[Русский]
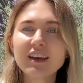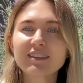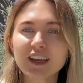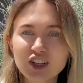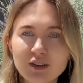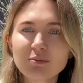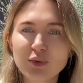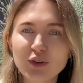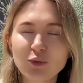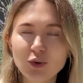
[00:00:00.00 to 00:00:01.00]
Саша
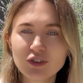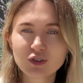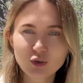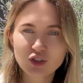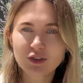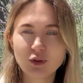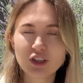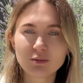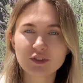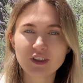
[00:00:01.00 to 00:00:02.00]
переводит тоже
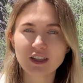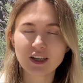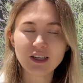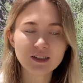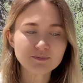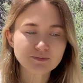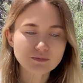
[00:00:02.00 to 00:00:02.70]
довольно эмоционально,